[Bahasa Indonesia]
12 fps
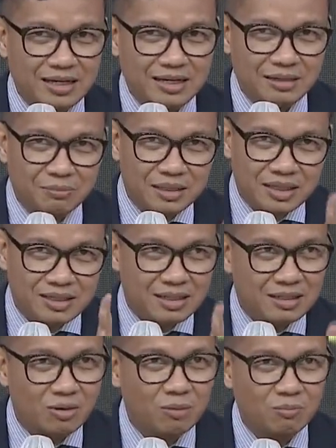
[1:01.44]
yang bisa kita
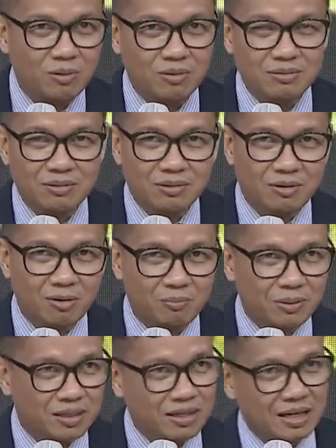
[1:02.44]
teropong. Oh,
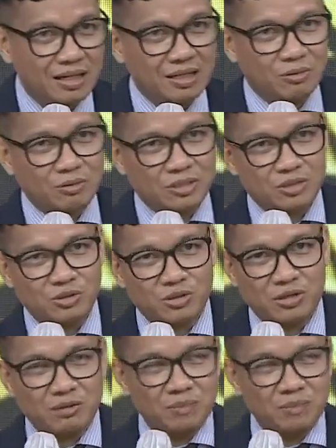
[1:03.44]
pergerakan konstitusional